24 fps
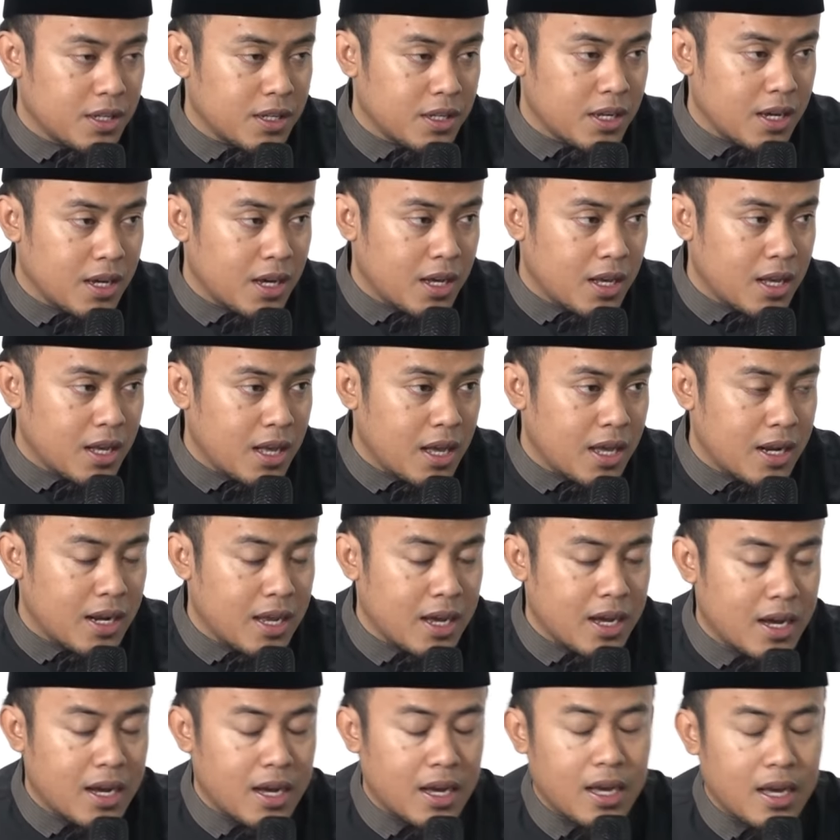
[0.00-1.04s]
ya,
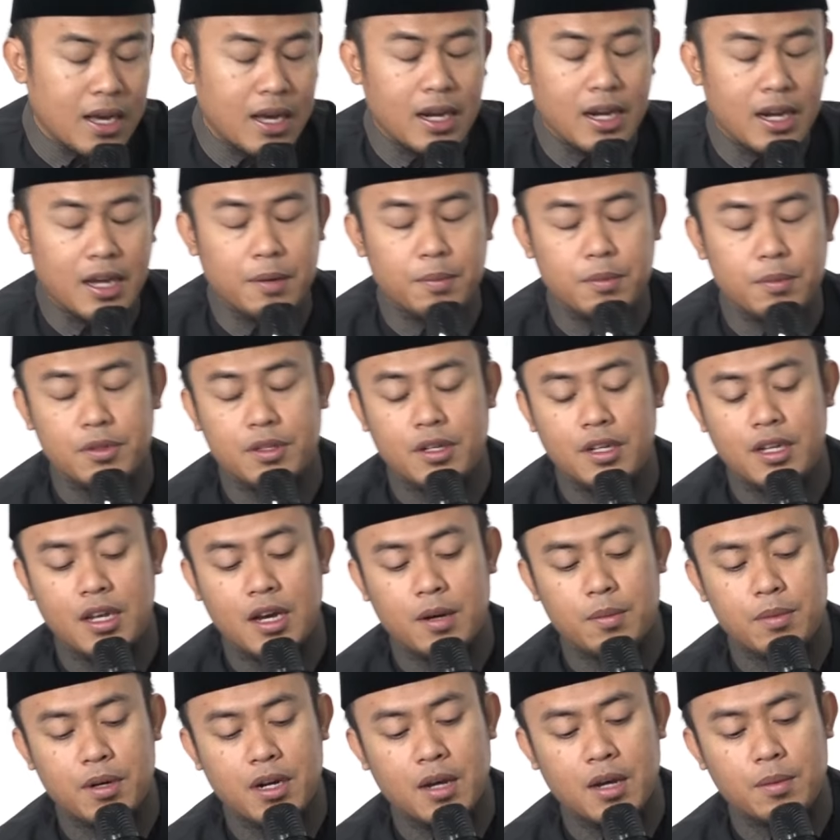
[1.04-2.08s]
anak anak putri
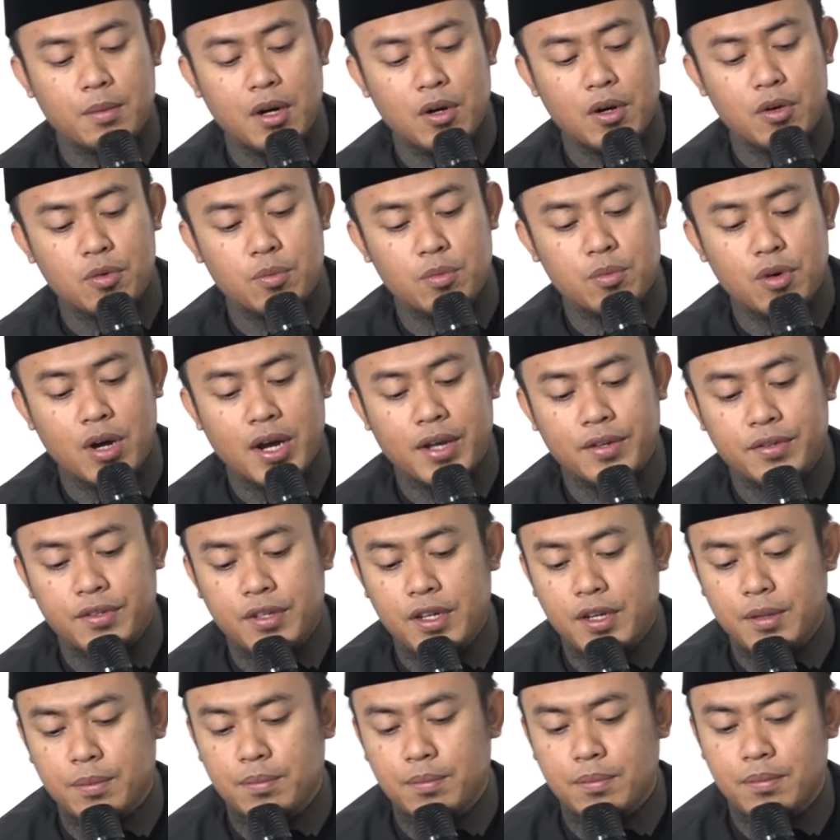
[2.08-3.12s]
yang bernama Ummu
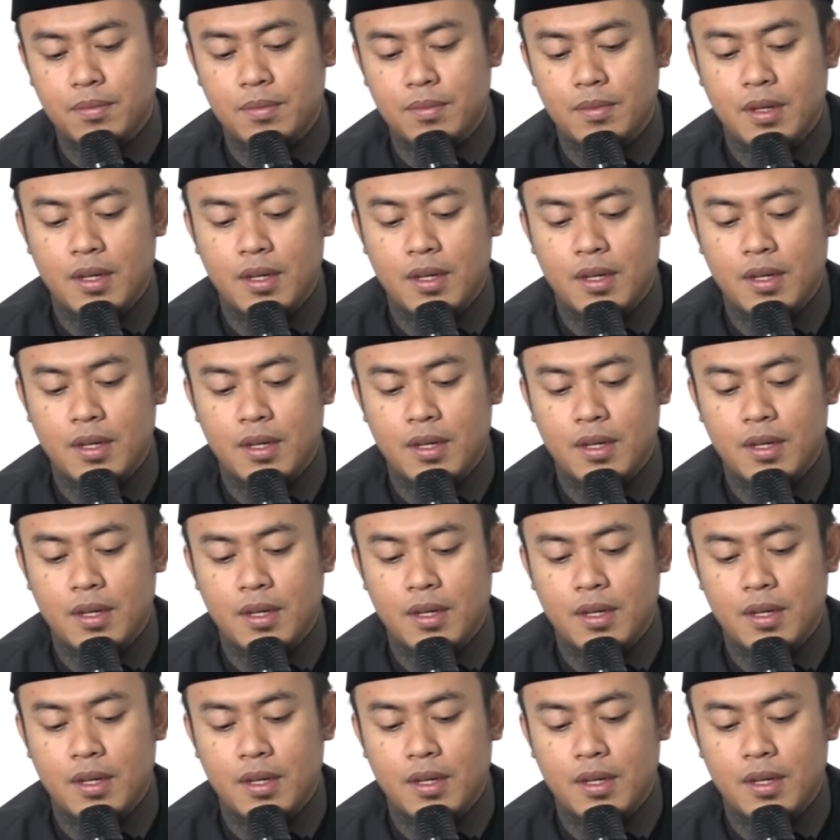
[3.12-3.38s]
Asing